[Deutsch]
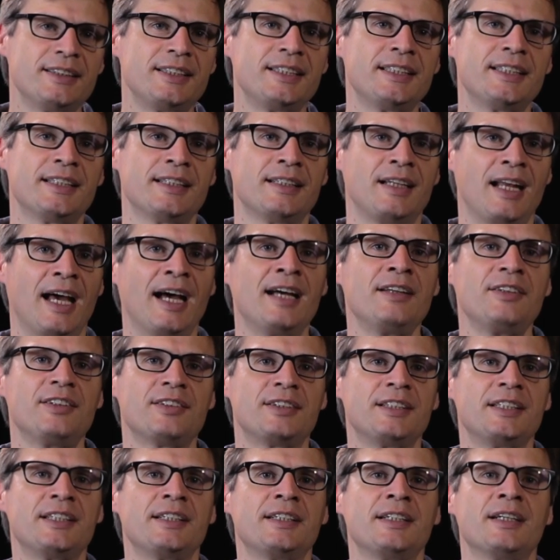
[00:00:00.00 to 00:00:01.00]
die ihr lernt,
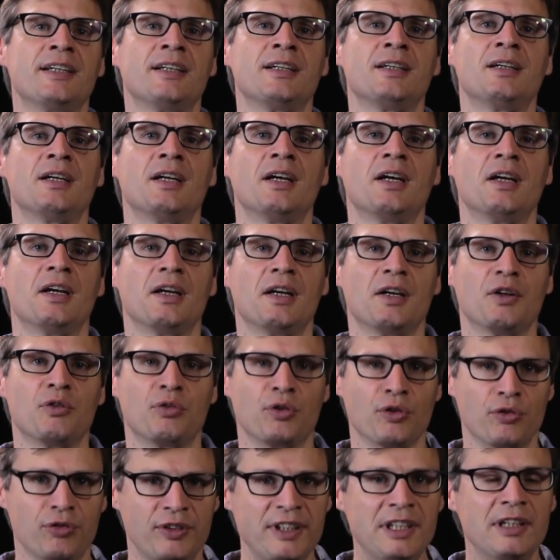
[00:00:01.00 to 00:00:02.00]
die ihr
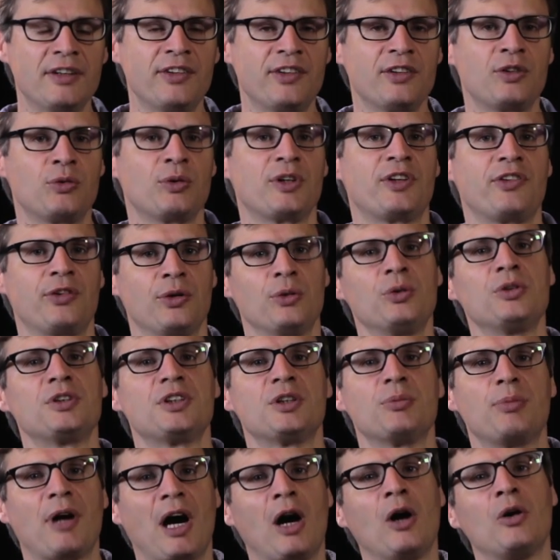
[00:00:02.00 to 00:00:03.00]
für viele Situationen
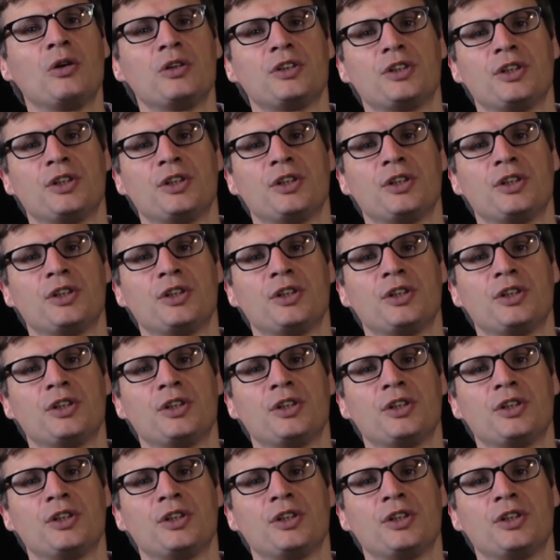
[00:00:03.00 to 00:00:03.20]
gebrauchen